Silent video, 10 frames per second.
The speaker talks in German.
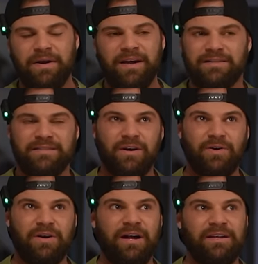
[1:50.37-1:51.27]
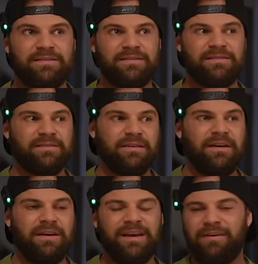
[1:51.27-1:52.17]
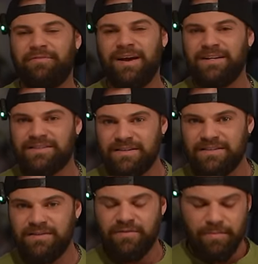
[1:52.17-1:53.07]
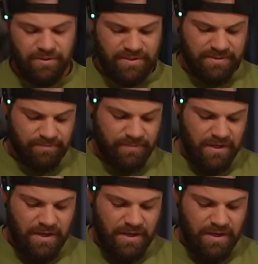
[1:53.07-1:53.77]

Man kann es auch als Kaffeealternative benutzen.